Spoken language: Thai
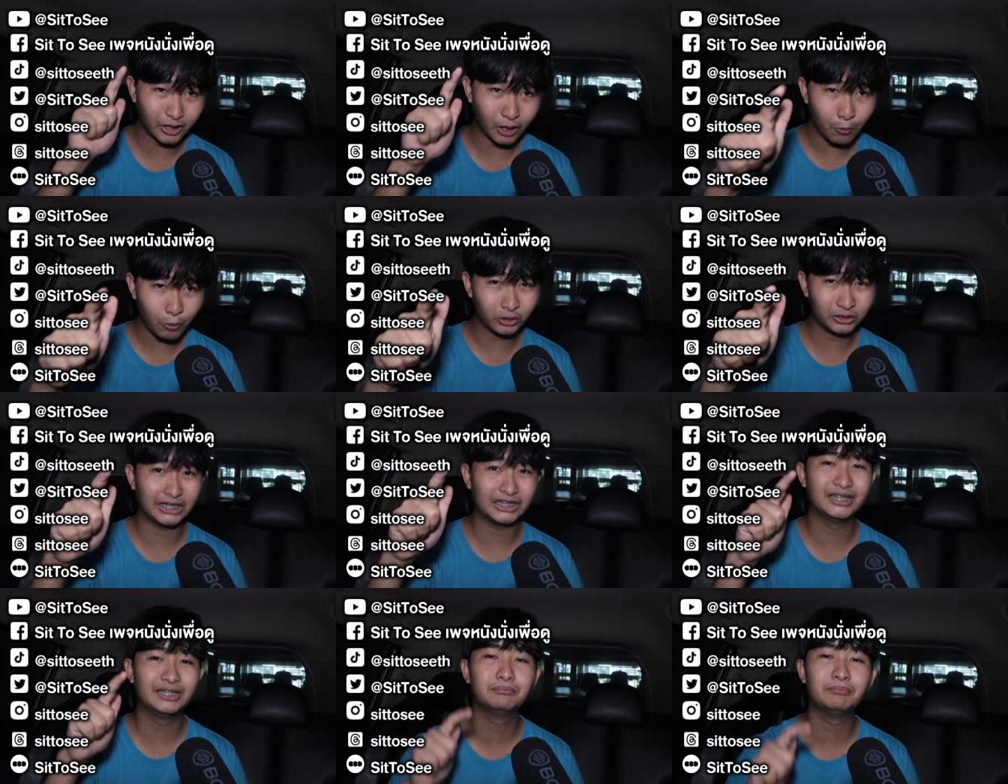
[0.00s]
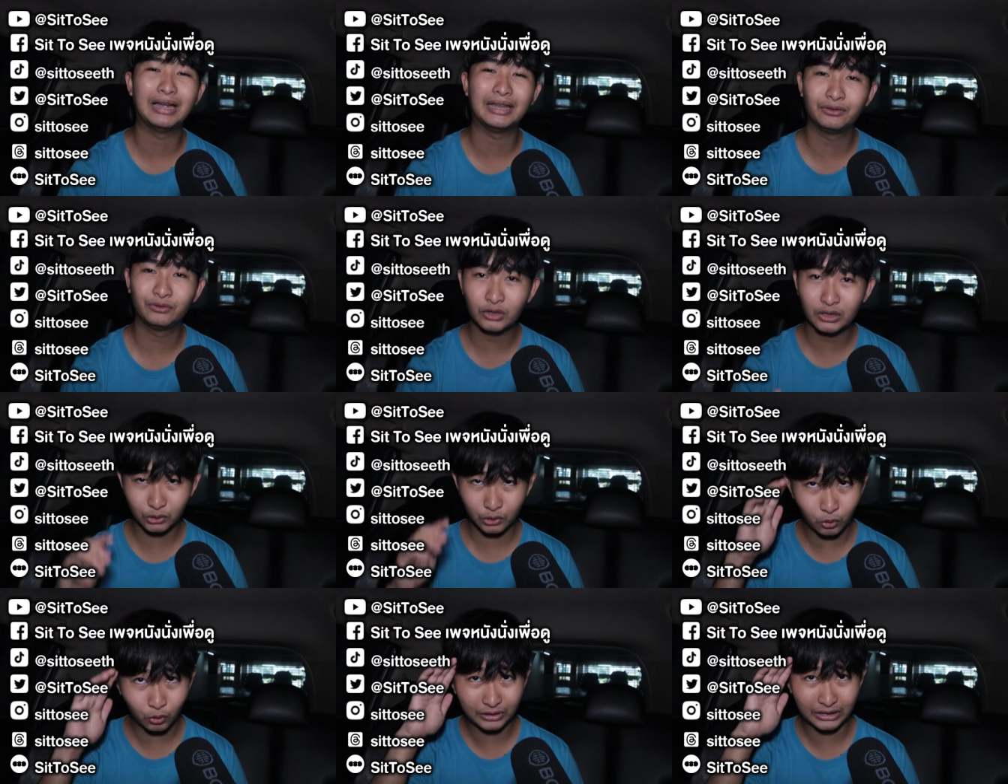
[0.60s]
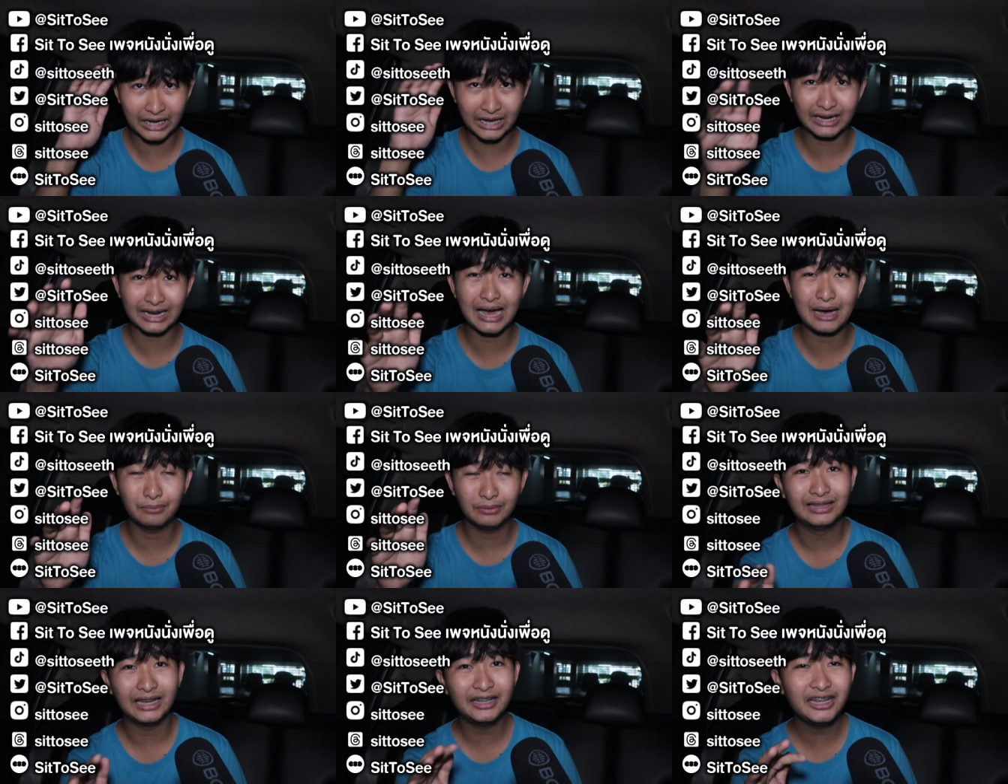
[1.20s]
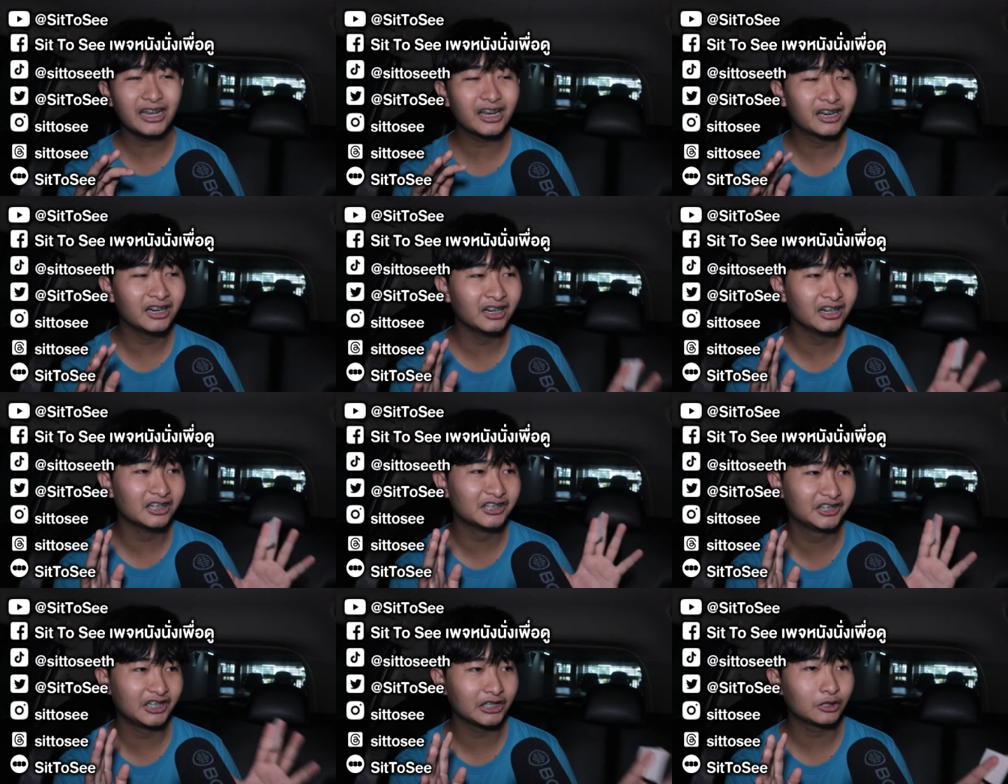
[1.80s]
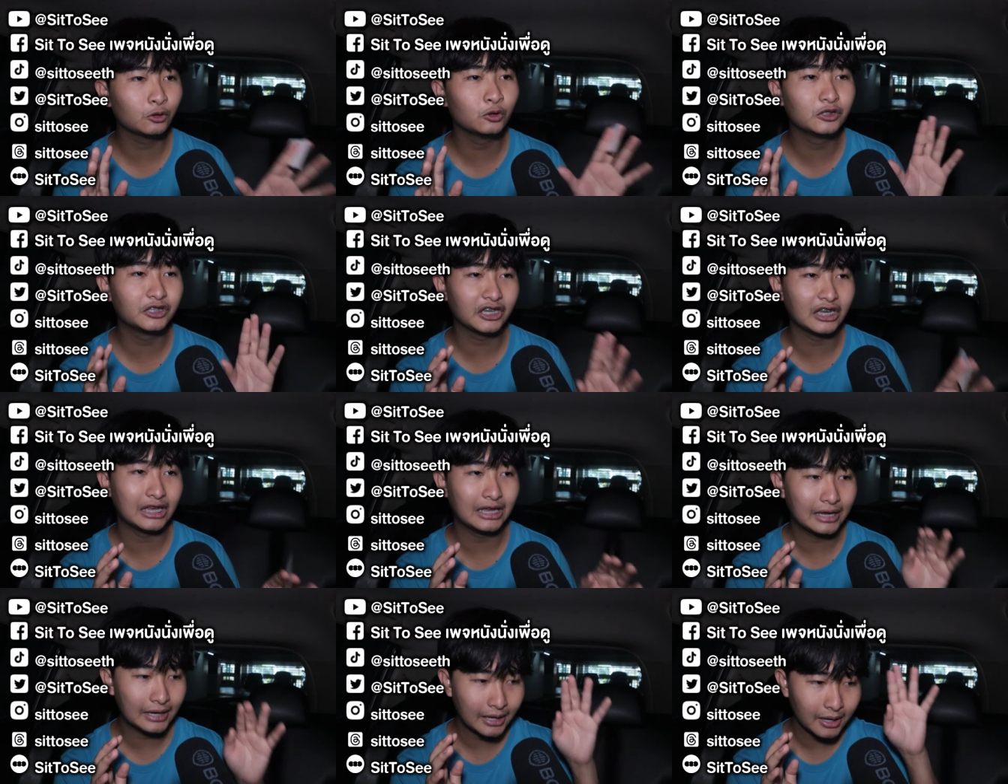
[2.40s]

ต้องเป็นคนตัดสินมันด้วยตัวคุณเองครับ และนี่คือ Sit to s e ู